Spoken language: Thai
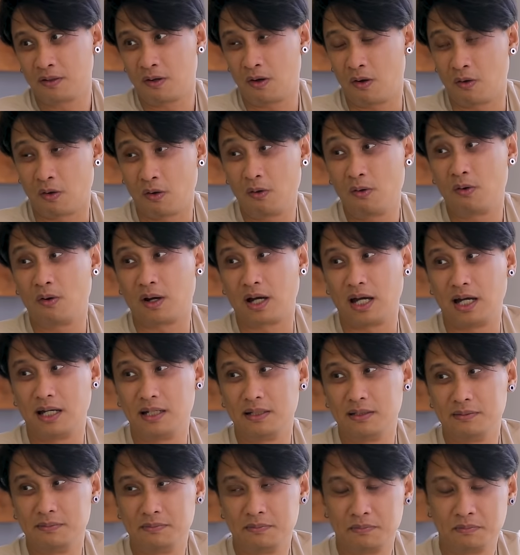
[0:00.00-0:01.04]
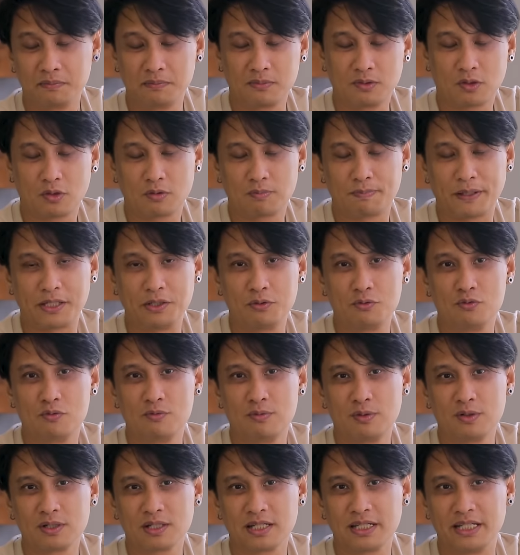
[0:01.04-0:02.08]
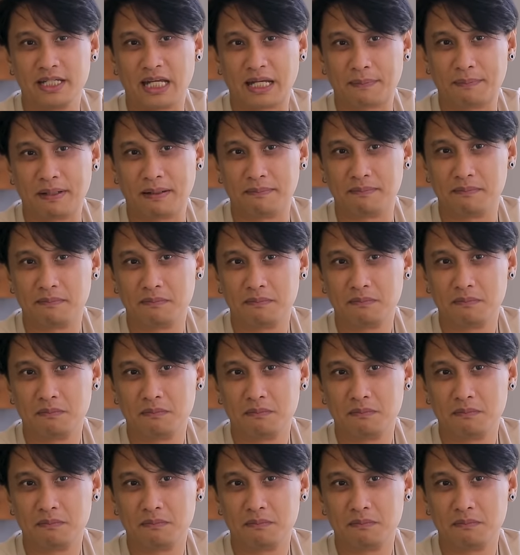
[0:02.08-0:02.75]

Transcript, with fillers: ของโลกอะ่ะไปดูพวกลีกแบบ